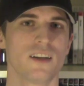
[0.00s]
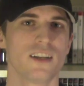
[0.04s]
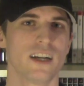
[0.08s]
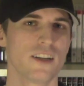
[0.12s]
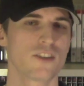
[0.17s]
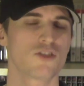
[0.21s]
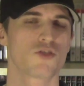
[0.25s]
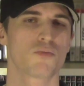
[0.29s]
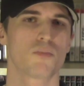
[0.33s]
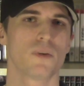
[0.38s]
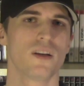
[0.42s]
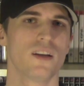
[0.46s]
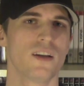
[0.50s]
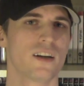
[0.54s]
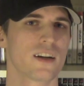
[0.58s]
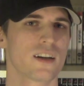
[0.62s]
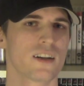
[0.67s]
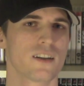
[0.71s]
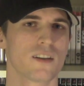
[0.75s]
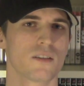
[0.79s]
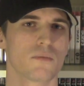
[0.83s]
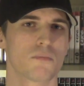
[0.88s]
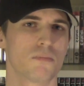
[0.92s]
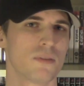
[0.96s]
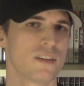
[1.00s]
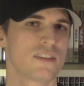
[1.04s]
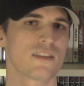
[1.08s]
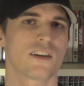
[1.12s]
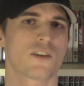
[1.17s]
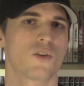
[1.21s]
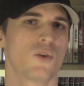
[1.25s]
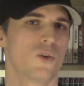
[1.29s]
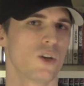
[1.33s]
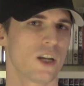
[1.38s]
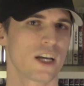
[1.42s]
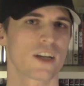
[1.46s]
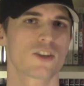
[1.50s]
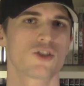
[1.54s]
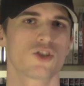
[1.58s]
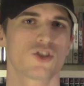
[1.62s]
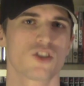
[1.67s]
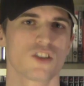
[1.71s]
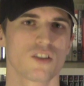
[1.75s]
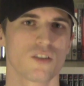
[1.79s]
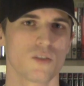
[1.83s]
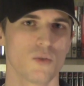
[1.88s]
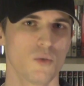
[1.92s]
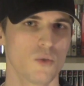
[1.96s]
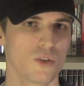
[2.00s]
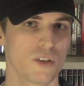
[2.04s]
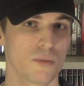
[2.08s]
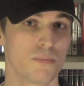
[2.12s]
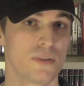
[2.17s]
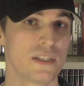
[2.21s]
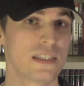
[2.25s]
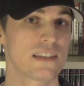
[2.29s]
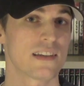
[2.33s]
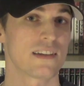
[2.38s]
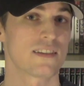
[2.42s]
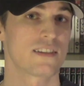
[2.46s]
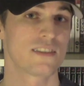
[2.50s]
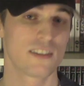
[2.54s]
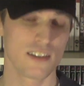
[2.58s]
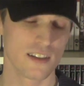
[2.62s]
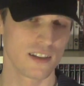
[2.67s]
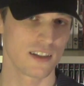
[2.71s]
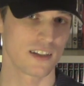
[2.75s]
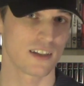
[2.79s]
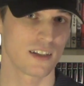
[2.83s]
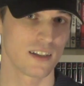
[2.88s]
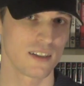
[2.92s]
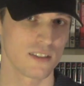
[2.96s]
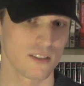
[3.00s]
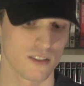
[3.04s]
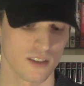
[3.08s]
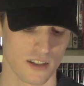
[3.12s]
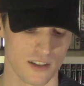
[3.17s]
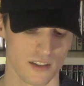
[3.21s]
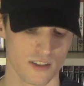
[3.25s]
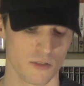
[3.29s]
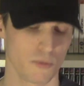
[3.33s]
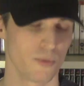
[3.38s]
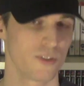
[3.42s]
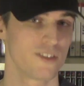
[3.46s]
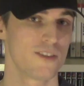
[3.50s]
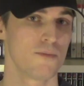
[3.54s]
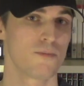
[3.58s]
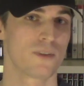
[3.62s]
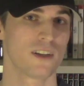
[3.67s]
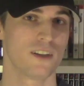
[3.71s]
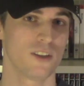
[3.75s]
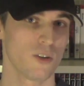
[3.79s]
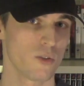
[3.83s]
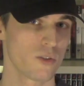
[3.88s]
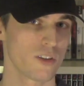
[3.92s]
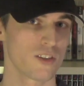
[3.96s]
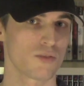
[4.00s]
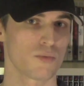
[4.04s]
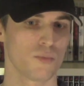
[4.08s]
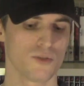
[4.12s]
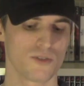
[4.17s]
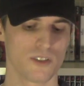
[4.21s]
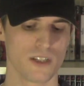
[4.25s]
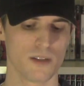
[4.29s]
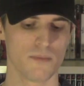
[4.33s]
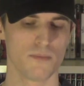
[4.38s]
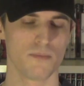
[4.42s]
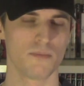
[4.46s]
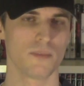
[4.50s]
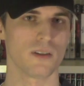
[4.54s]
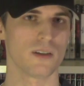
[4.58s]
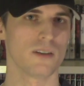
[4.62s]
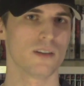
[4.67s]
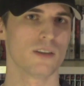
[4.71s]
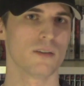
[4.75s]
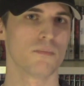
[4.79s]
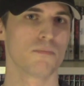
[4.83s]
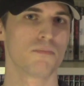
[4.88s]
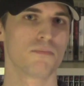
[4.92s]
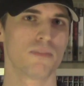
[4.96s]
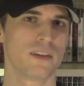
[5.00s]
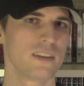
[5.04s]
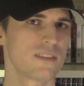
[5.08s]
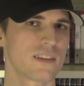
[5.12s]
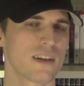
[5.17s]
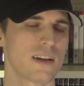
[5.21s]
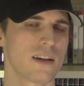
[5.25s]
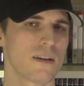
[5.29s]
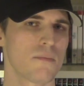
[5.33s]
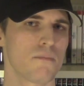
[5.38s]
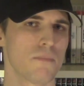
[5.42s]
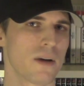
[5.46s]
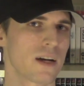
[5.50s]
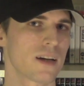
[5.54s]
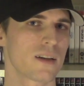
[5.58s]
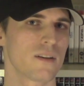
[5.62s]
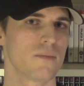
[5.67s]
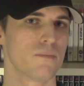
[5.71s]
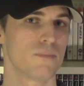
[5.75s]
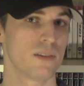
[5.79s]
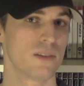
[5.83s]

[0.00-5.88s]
die alten Spiele erinnert, Pizza Connection oder Pizza Syndicate, ist im Prinzip genau das. Man muss eben äh, Pizza machen,